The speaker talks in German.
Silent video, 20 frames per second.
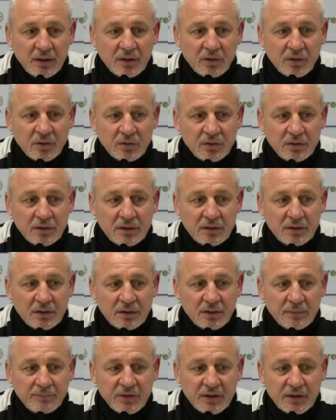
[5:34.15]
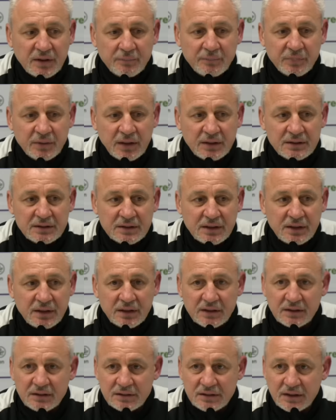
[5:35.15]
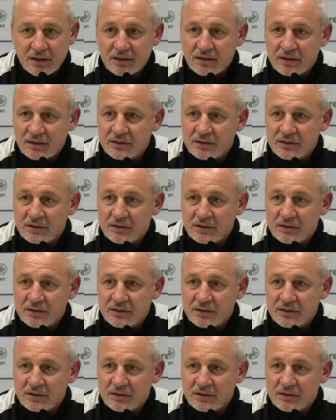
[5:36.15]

Und äh, ich habe ganz klar gesagt,